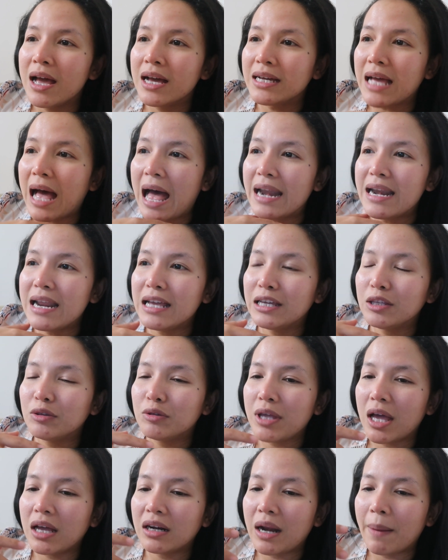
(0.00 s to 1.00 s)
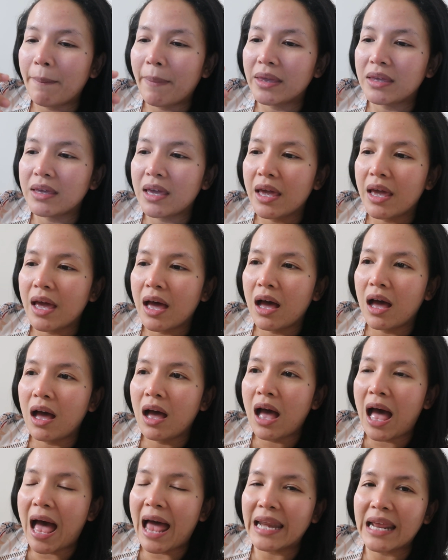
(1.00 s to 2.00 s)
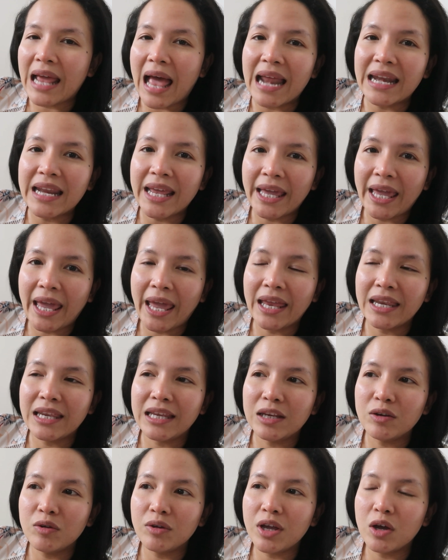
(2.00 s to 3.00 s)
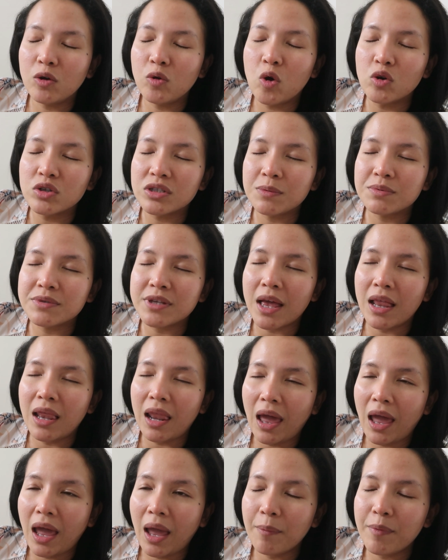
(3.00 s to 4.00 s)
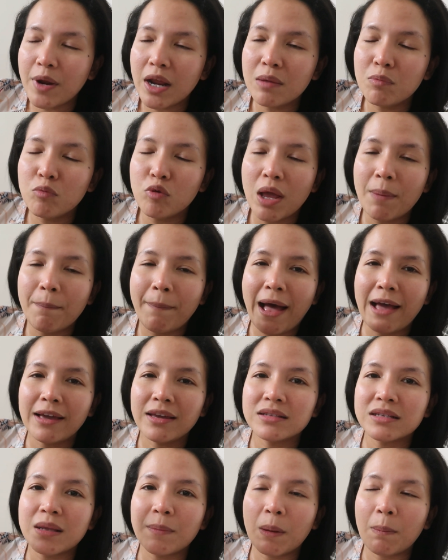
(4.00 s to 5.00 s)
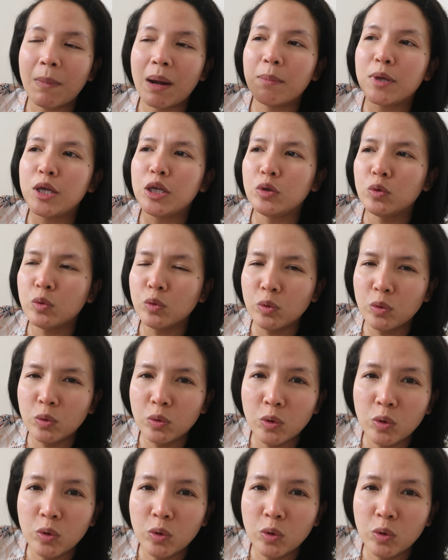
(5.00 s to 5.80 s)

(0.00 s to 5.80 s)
nggak ada gitu yang namanya yang aneh-aneh kayak di Indo yang gosip seleb dari mulai pagi sampai malam itu